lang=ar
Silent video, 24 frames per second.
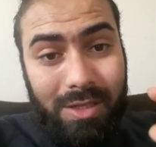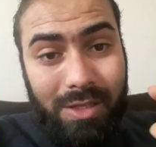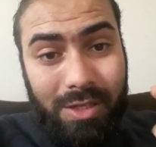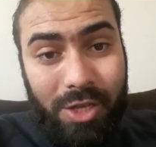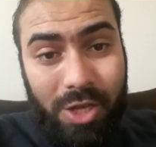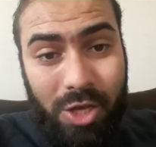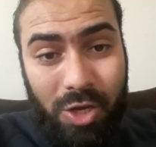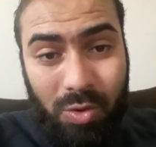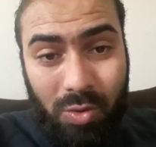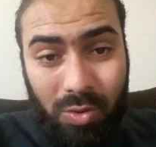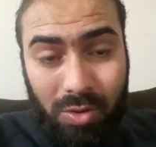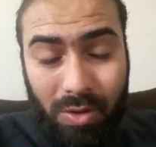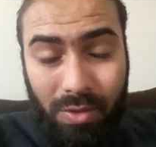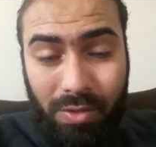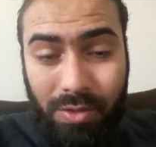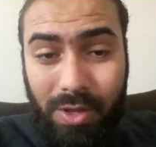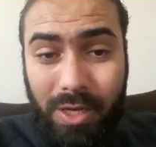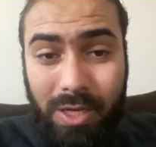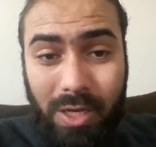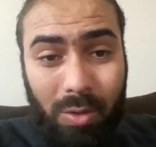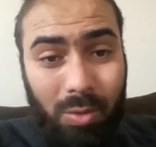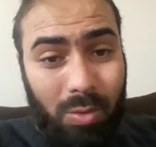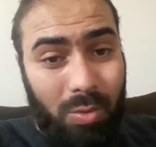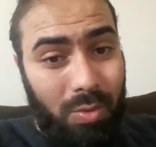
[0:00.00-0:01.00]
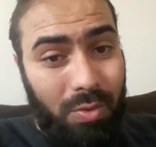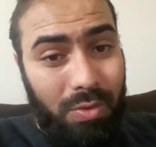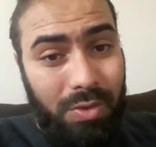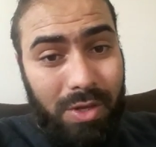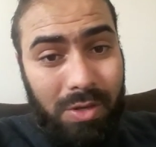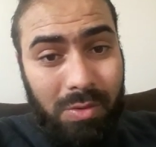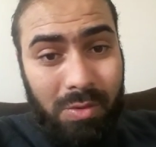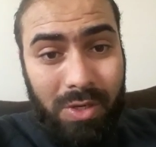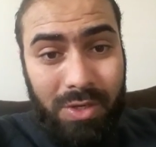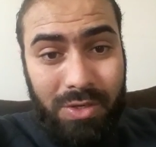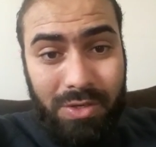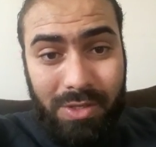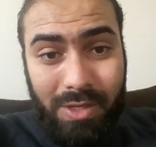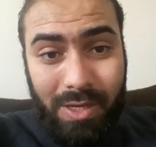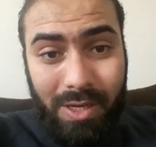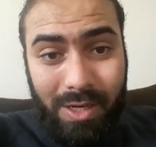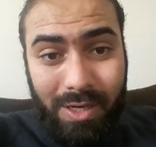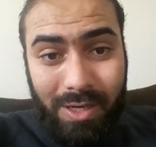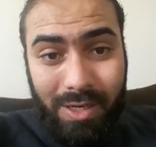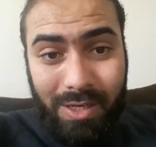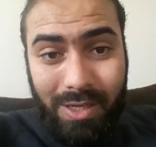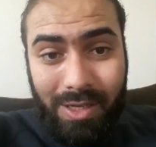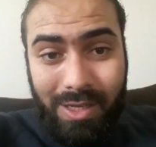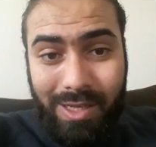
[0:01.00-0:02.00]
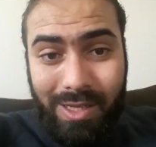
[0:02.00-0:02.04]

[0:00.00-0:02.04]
كي يكون الذاكر والأنثى واجدين